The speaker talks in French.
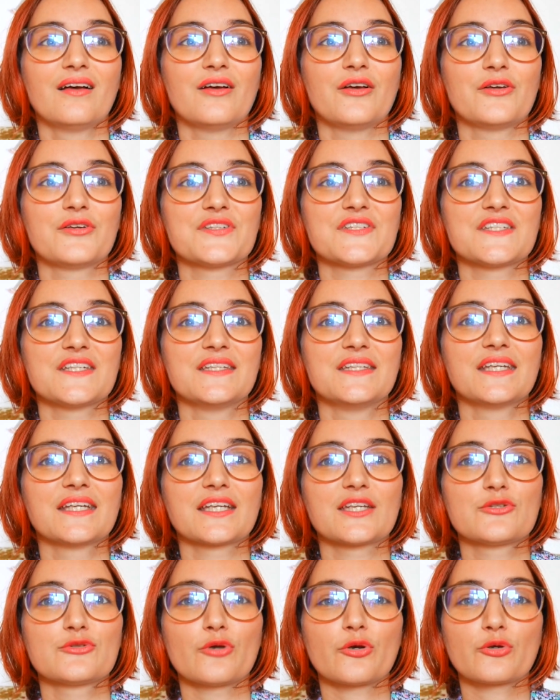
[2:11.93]
Euh, c'est une
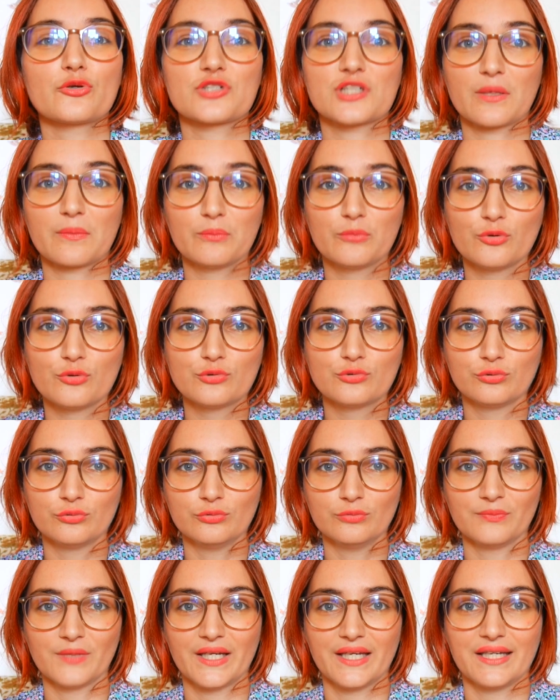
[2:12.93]
écriture que j'aime beaucoup,
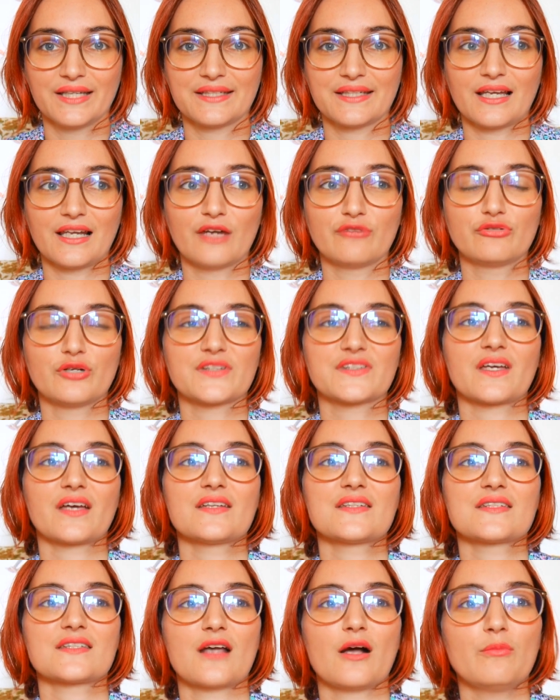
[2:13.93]
qui est à la fois
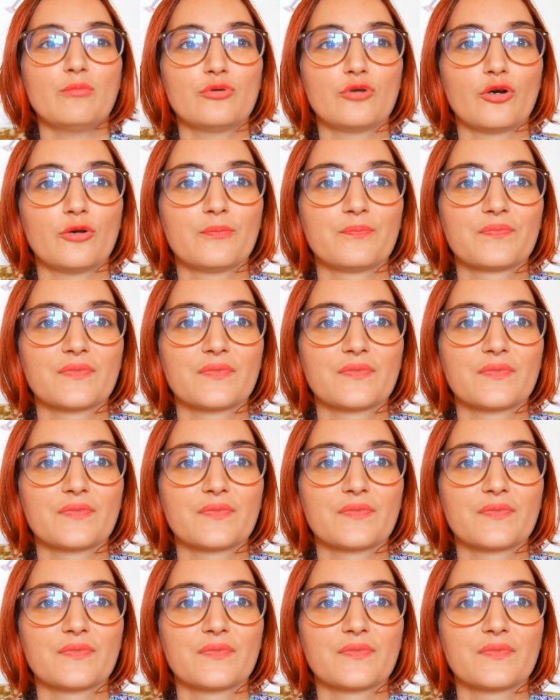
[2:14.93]
très simple,